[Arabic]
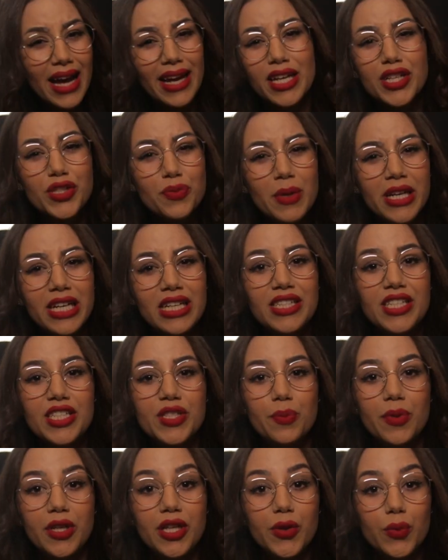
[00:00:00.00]
علاش ما
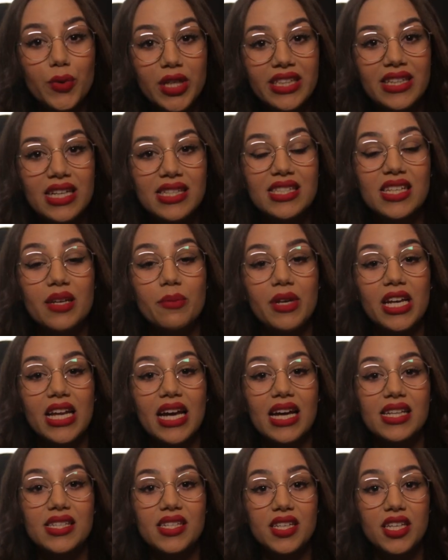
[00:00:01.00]
قلتيش باللي وليداتك ملي
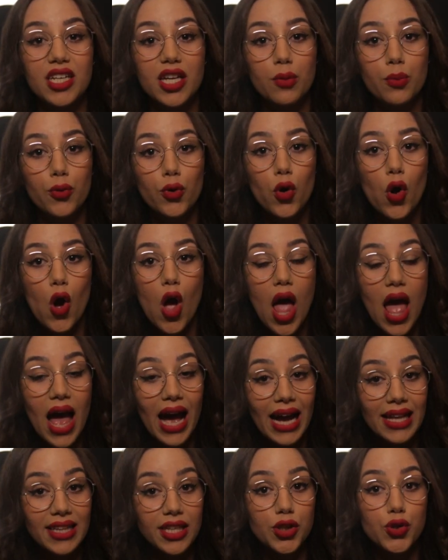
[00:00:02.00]
غاديين يكبروا
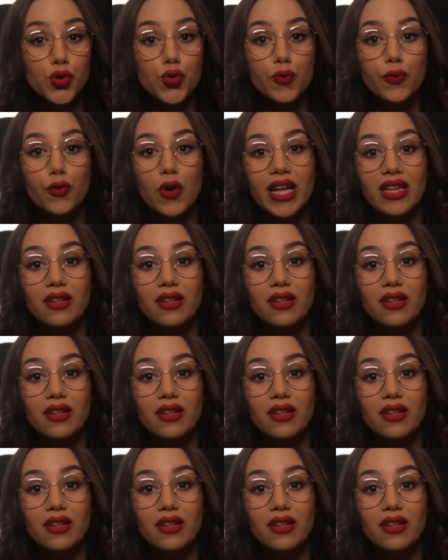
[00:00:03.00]
غاديين يشوفوا